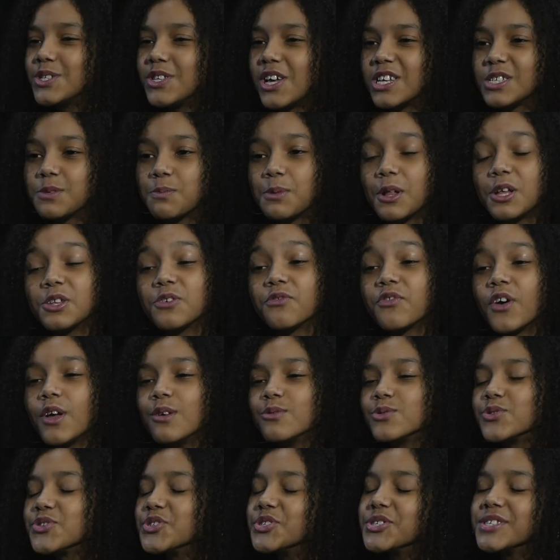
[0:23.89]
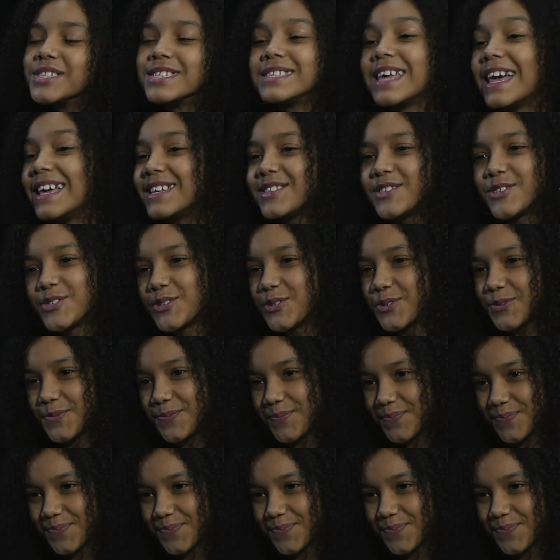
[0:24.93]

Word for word: Nosso plano foi um sucesso.